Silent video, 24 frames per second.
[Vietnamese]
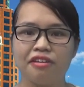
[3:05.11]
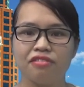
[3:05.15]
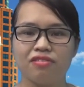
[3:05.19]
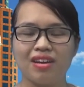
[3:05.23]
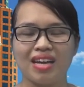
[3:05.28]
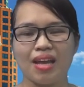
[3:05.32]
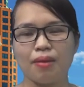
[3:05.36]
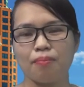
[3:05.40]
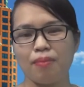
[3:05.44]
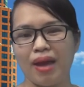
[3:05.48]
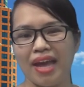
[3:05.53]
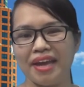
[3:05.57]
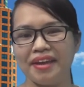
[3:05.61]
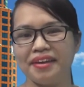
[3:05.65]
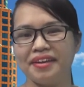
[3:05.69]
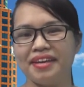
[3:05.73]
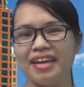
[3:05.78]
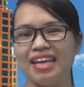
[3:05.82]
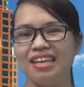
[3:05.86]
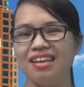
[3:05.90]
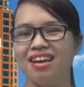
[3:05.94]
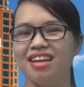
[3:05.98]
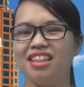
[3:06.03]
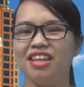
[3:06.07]
và các bạn ấy
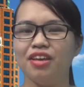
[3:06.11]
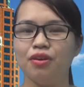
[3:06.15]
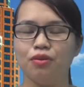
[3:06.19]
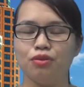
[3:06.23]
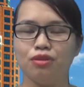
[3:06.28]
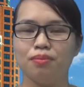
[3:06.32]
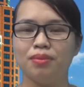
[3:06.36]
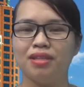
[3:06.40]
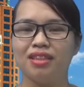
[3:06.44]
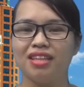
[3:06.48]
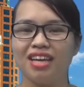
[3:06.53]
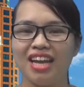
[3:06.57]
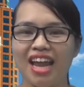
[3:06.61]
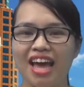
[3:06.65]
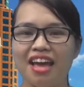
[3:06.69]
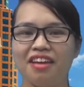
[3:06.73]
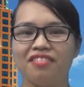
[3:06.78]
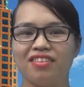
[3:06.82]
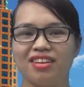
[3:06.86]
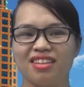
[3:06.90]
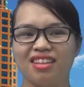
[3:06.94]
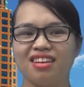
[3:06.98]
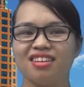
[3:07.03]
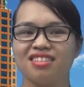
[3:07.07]
đã giới thiệu cho mình tới
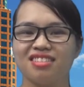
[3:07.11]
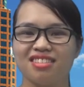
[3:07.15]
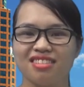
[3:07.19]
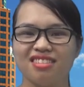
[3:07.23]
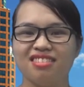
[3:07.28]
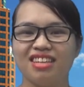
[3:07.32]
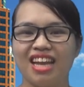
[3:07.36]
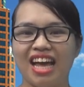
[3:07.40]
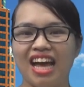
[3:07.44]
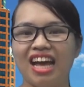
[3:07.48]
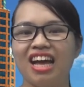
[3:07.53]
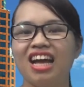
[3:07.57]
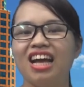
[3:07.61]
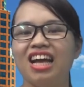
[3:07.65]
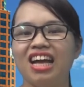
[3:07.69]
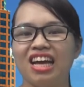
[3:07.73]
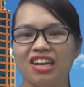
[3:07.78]
đây và thật sự là